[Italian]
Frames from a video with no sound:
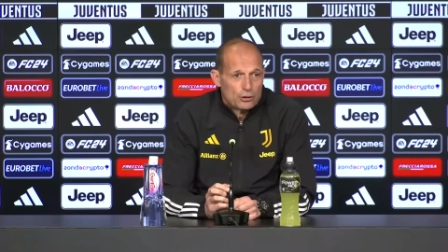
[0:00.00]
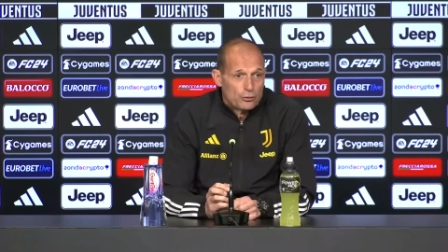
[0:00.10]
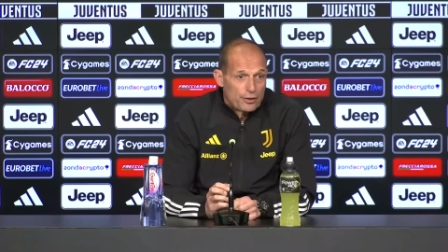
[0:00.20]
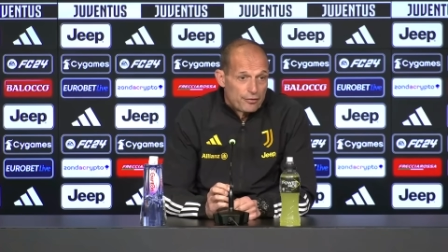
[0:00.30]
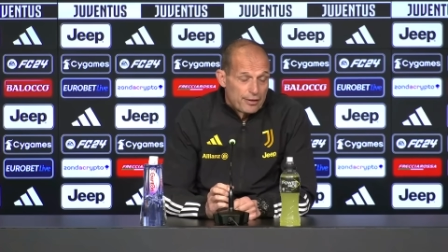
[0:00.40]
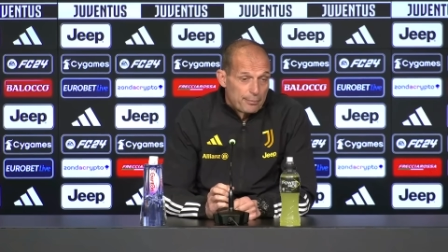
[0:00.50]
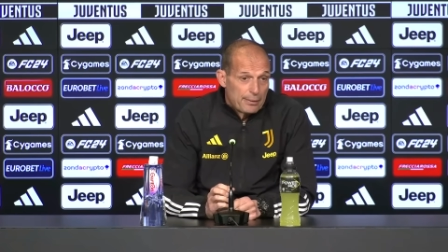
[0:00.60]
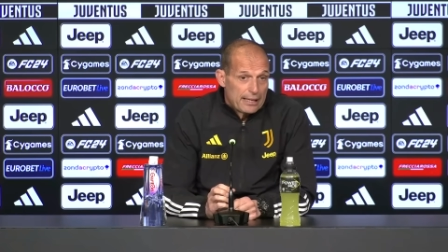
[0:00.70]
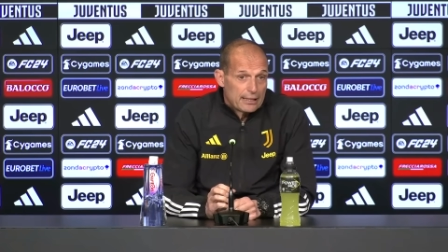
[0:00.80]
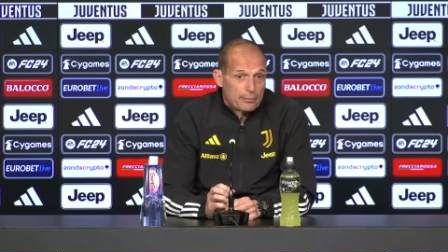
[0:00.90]
di dover far
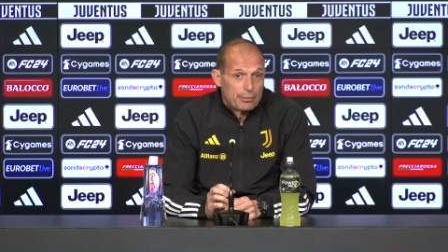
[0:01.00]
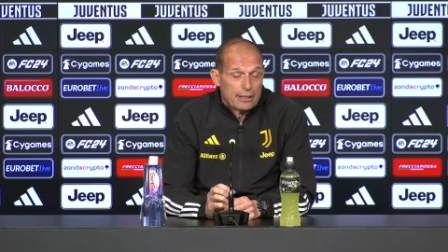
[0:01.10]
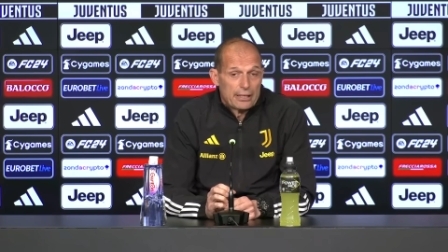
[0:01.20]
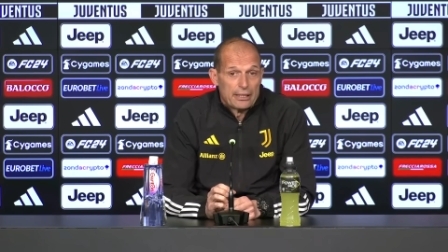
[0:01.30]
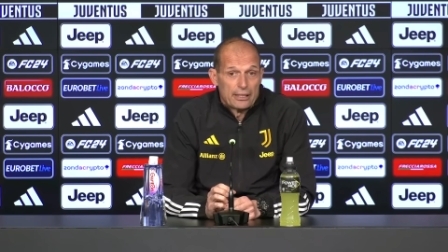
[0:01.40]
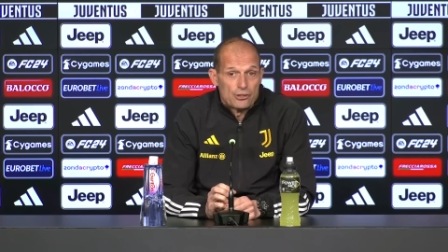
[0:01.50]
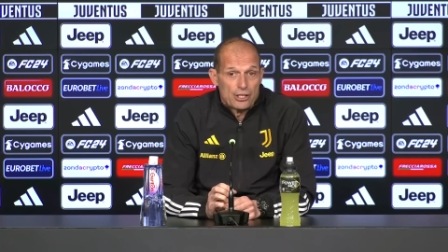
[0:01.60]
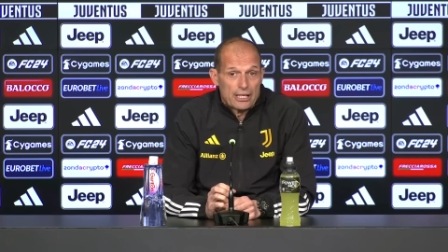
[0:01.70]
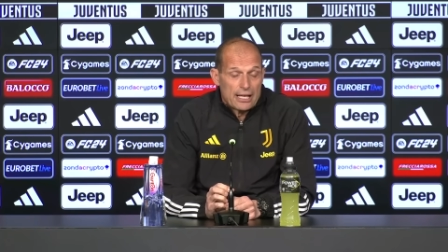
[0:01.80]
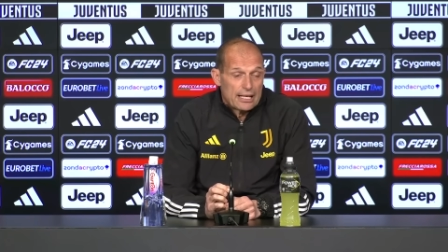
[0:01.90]
bene per eh,
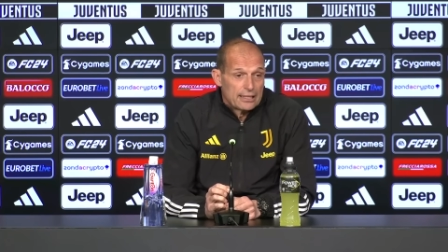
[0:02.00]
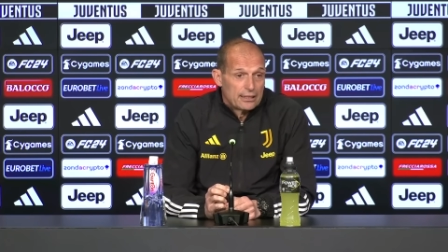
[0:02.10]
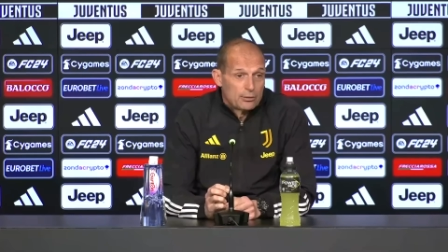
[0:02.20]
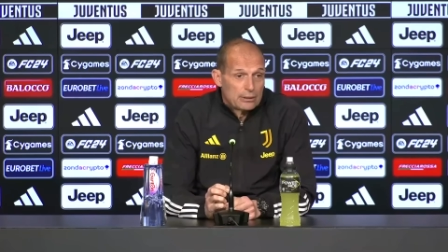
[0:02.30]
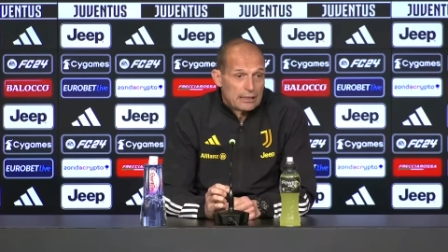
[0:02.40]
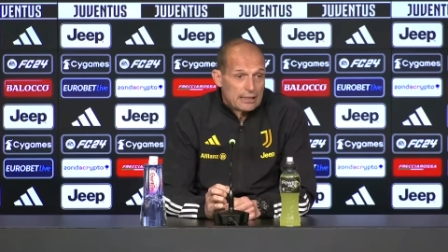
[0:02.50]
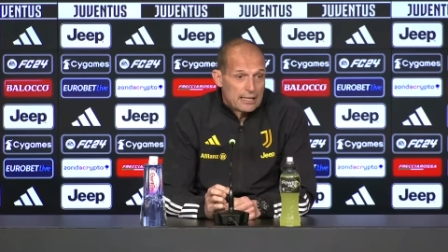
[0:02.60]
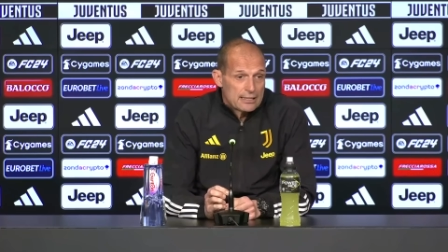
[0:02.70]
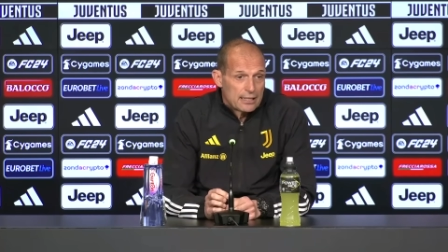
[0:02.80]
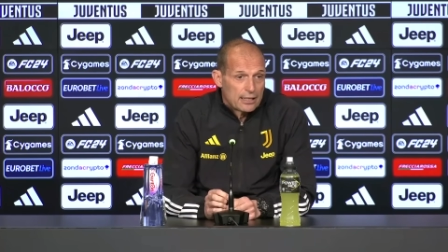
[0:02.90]
cercare di
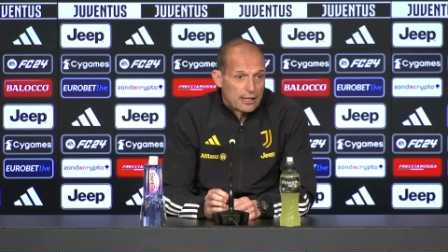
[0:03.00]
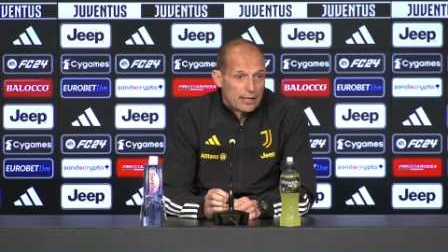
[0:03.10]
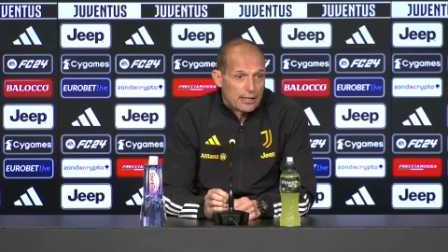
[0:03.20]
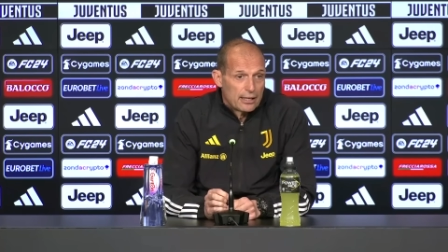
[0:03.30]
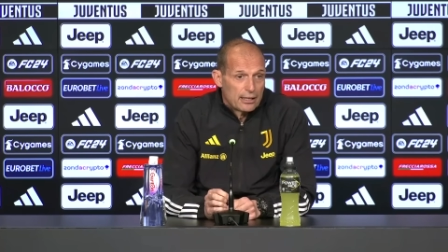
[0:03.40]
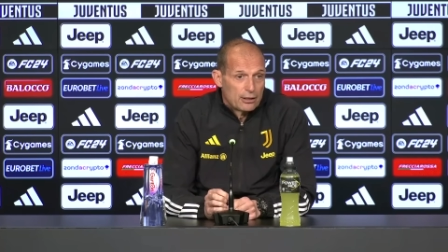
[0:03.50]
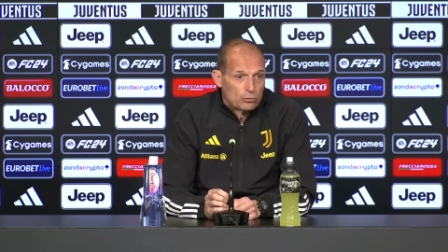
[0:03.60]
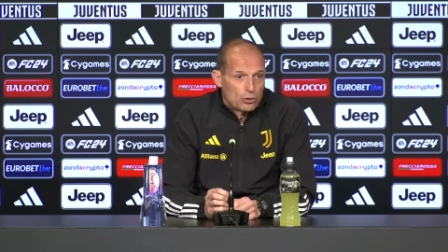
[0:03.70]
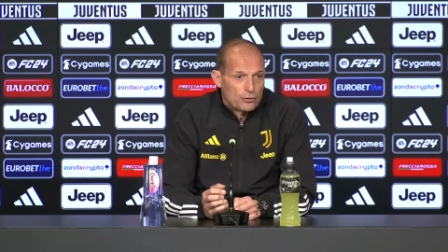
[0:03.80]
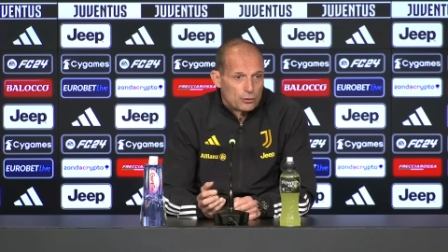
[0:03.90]
guadagnarsi anche
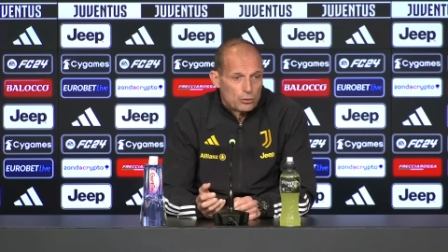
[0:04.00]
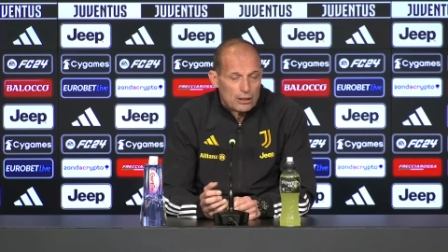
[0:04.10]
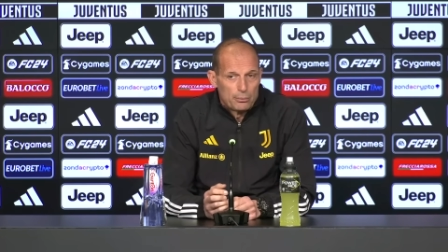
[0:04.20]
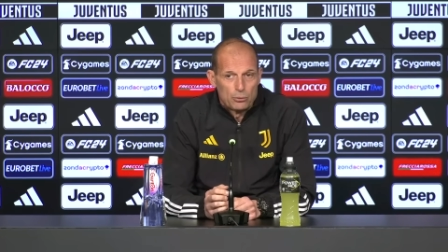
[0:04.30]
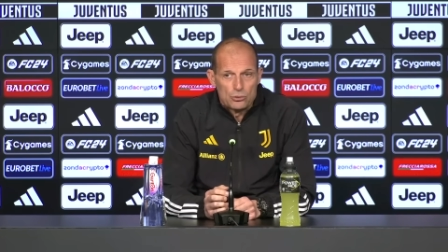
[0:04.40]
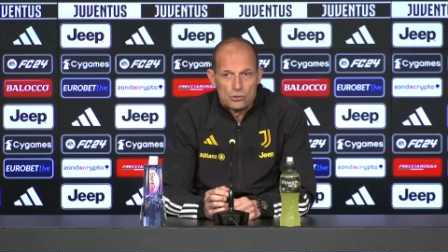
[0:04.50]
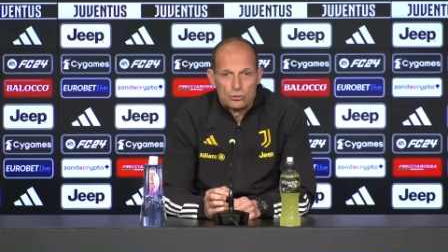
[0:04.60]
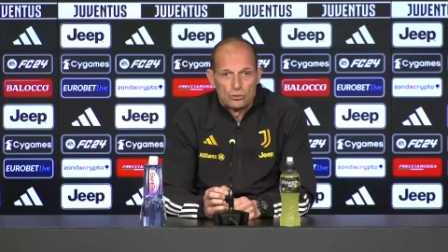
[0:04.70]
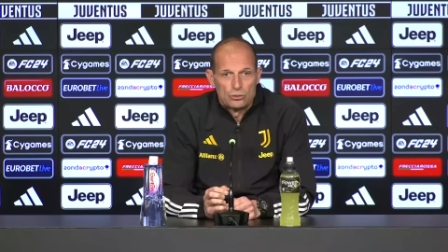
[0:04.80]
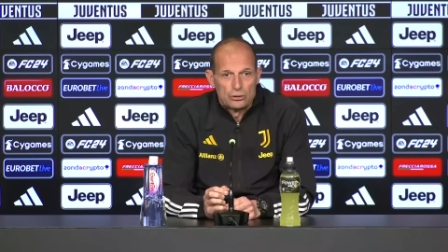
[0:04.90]
un eventuale
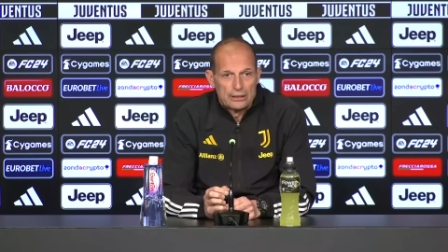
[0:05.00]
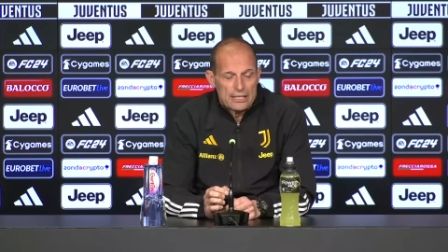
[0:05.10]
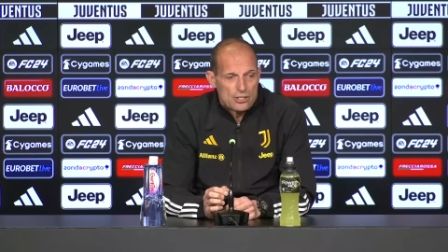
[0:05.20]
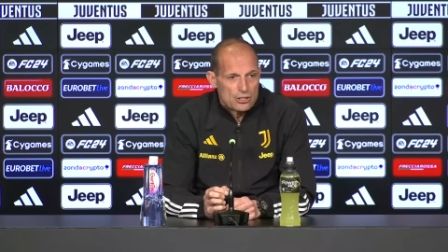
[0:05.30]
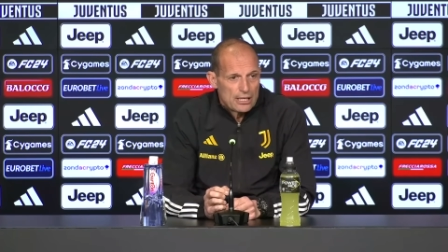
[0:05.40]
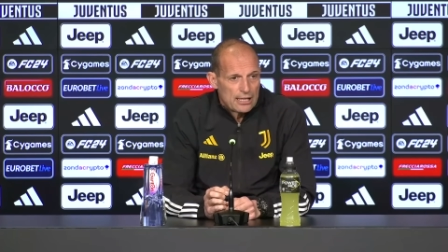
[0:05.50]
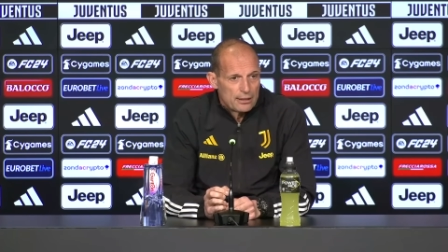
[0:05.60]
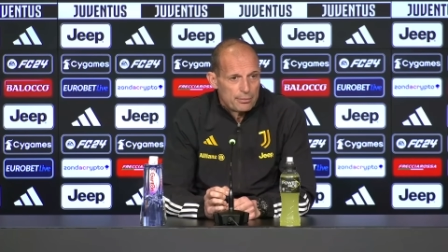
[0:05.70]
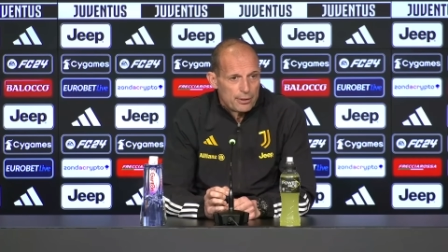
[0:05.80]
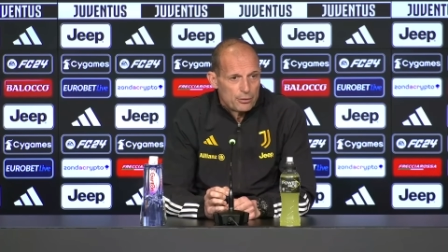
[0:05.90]
posto in
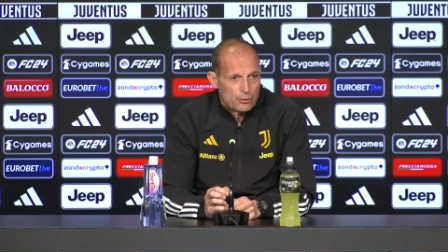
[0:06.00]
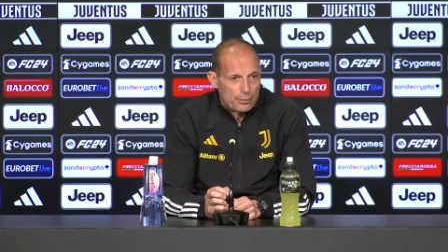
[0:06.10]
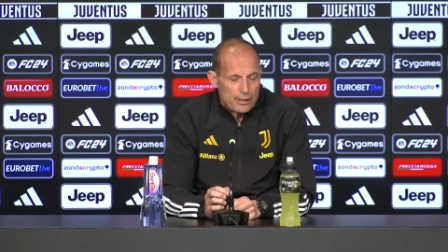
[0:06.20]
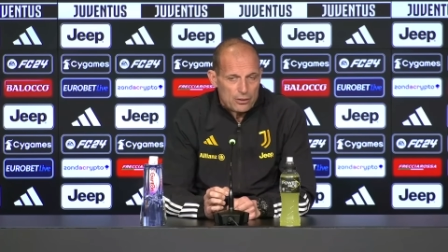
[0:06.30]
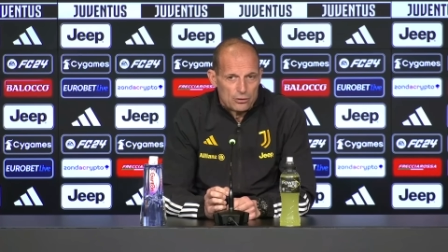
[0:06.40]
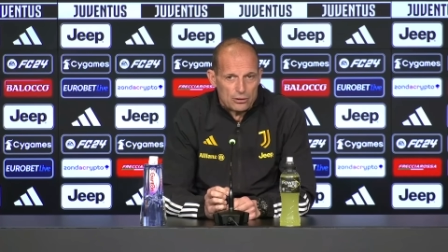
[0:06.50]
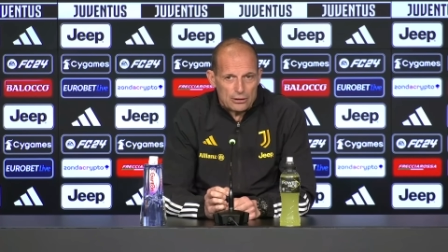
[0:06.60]
nazionale per l'europeo